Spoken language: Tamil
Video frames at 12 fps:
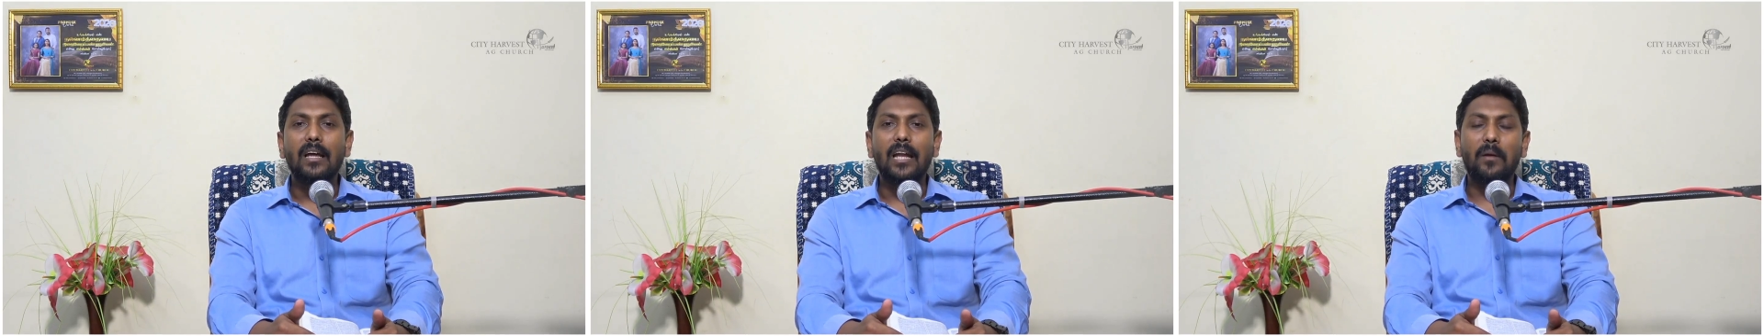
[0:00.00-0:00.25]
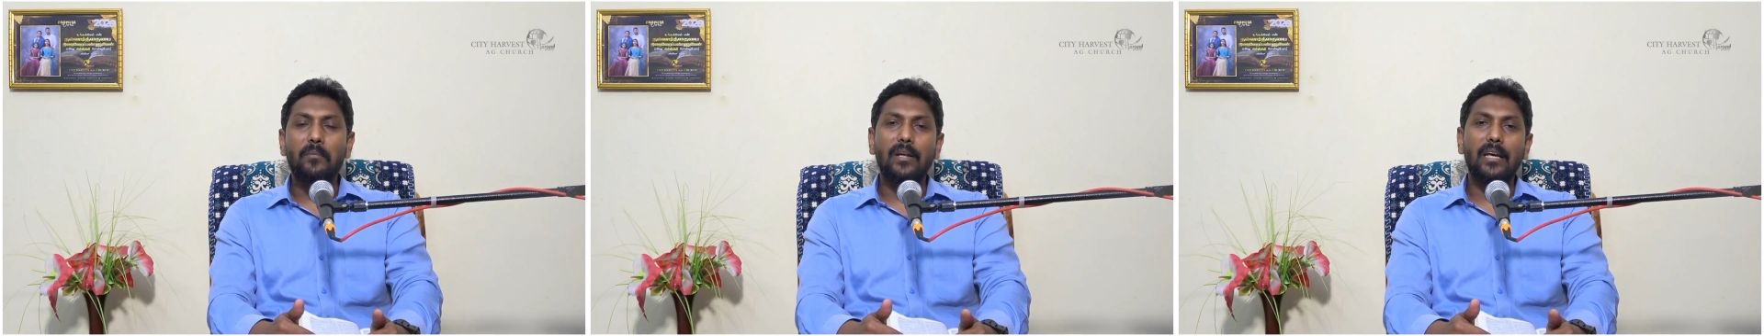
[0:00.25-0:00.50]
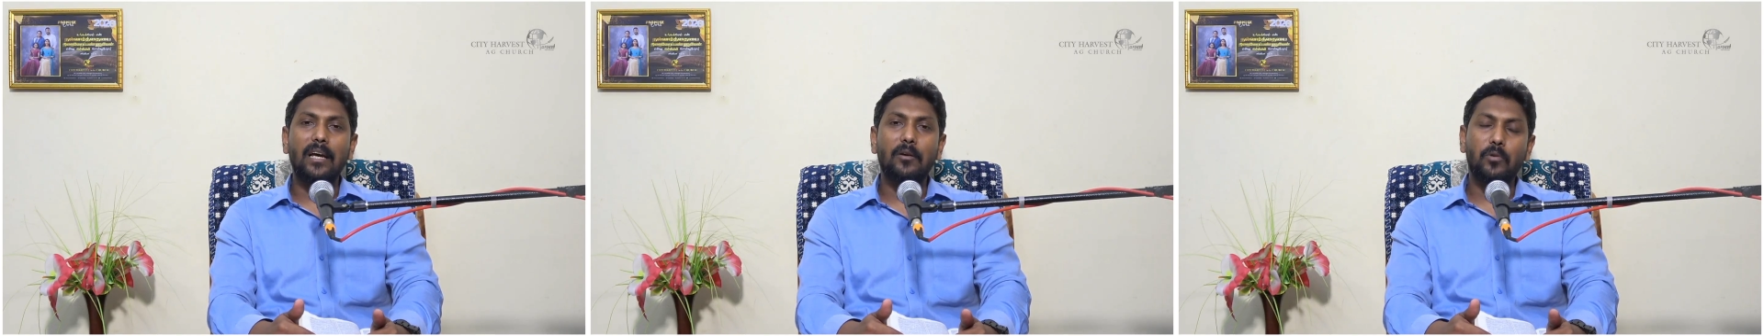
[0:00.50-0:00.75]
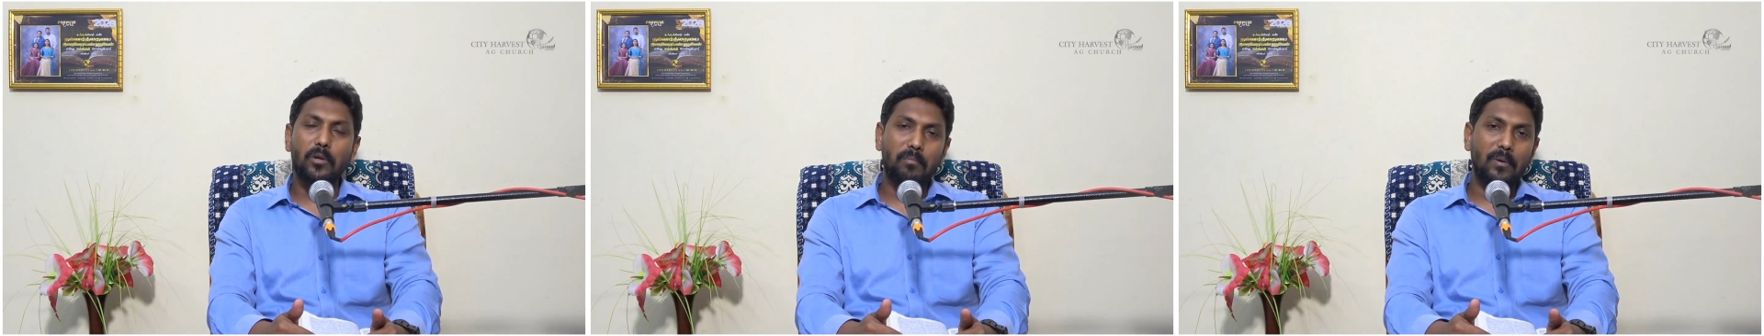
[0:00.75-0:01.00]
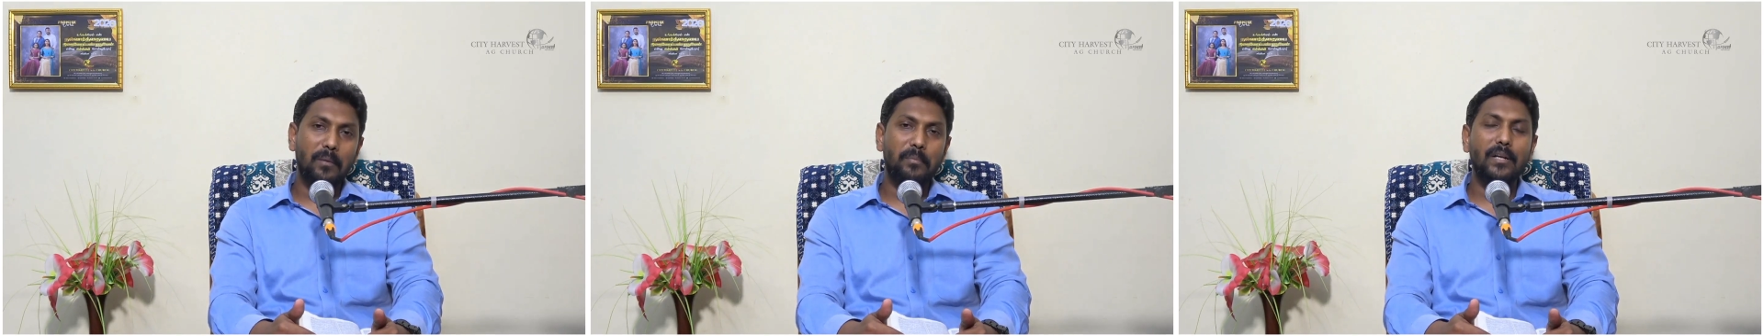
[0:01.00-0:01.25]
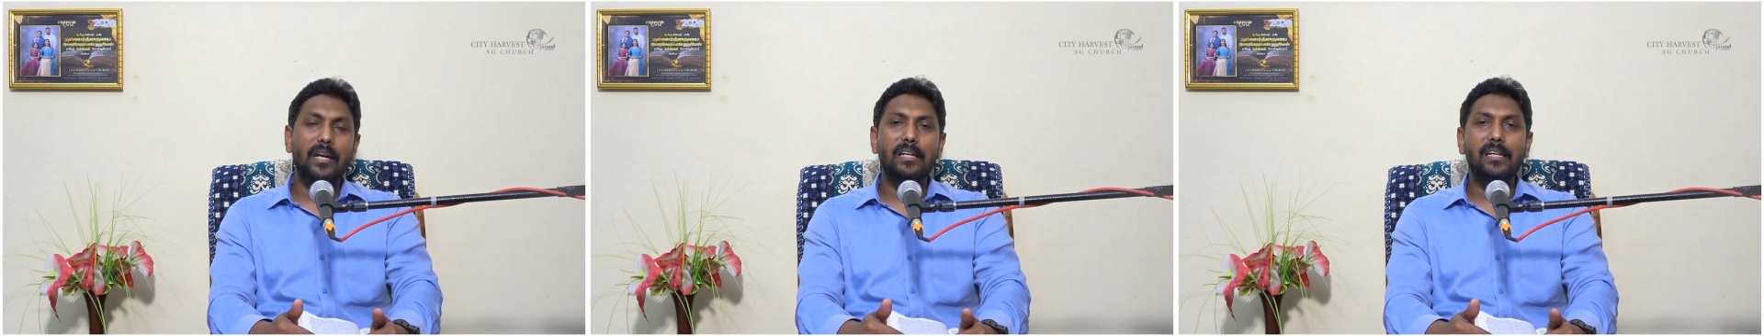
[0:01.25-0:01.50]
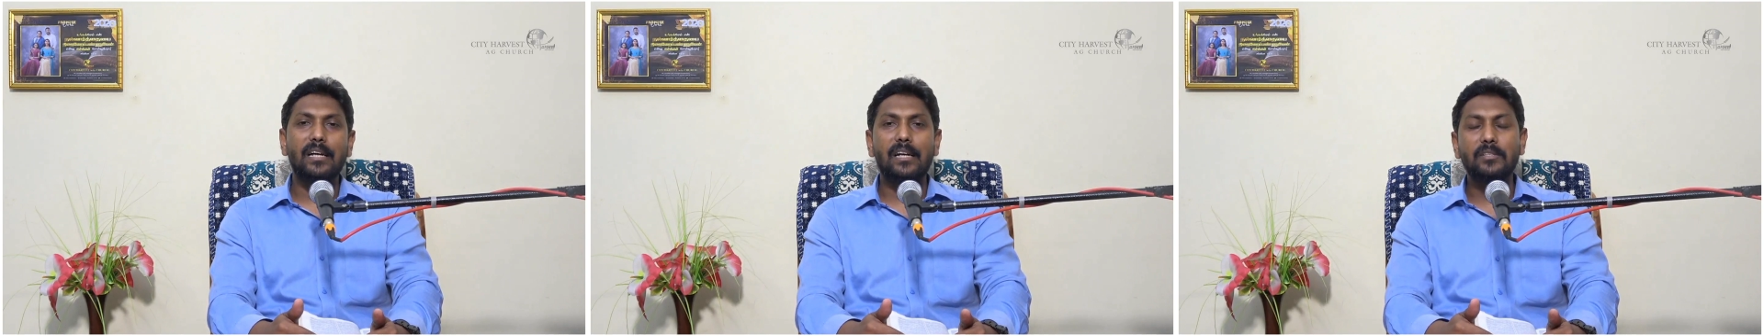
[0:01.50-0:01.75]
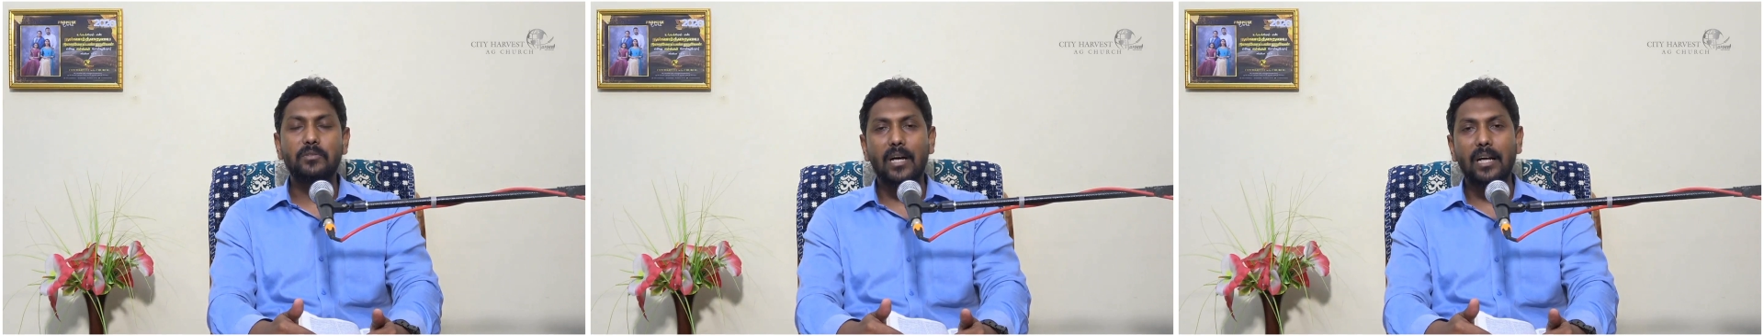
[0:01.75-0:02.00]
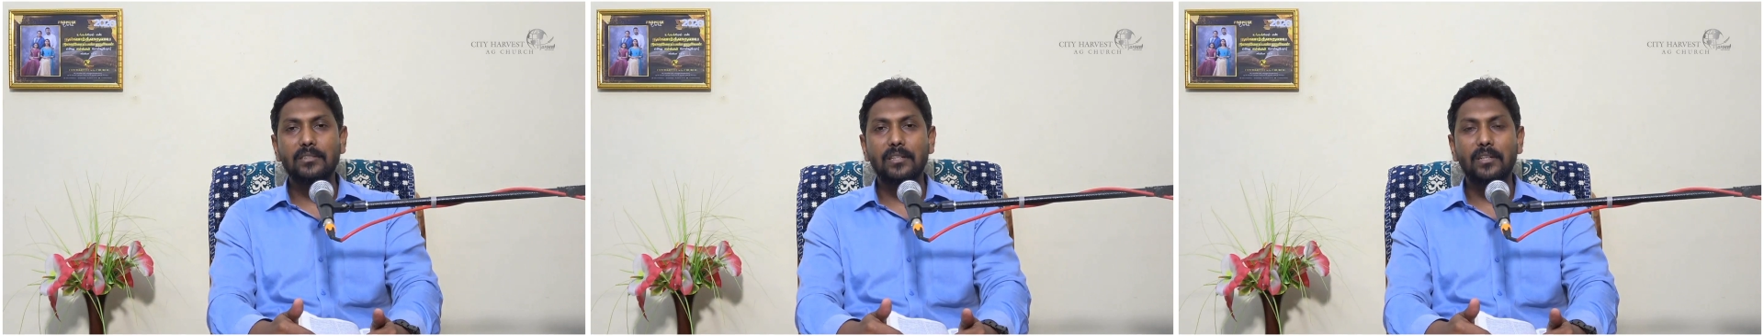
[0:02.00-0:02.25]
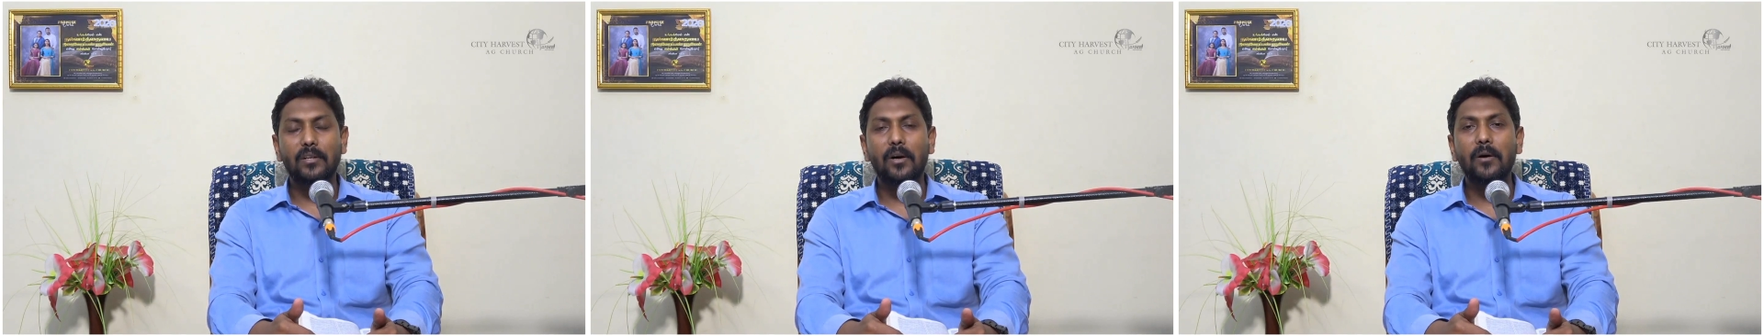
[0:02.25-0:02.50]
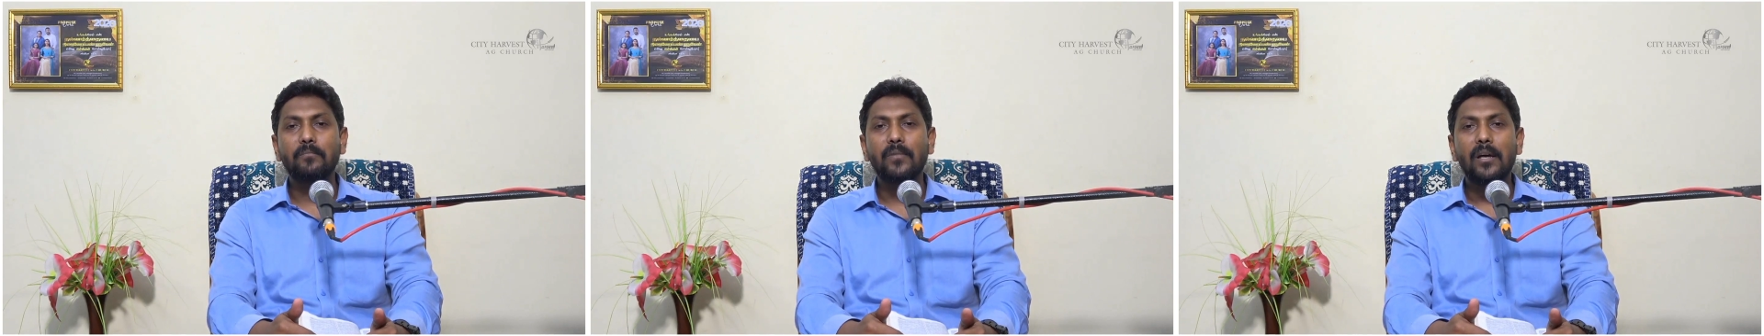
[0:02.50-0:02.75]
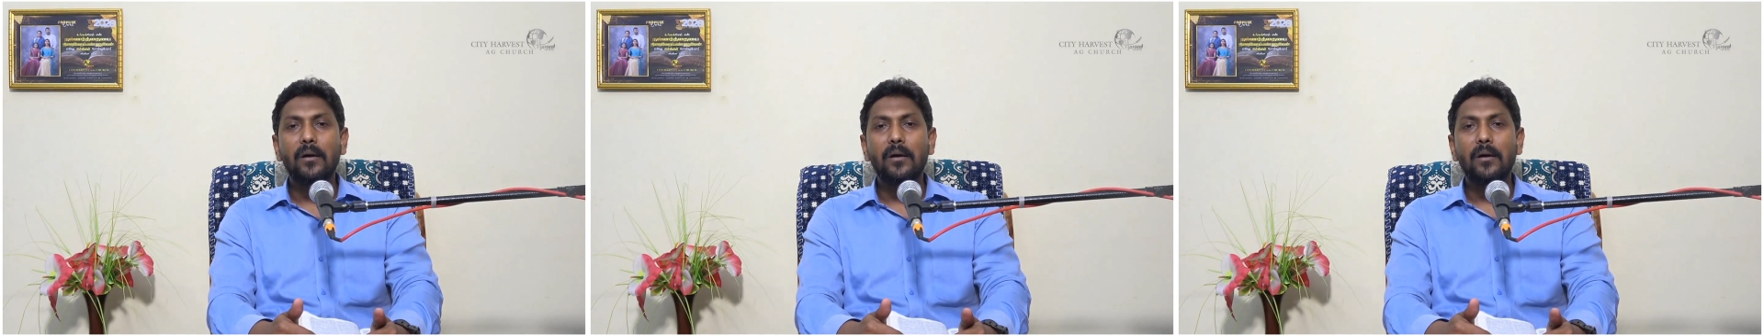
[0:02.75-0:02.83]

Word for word: நம்முடைய குடும்ப பின்னணியங்களை சார்ந்திருக்கிறோம்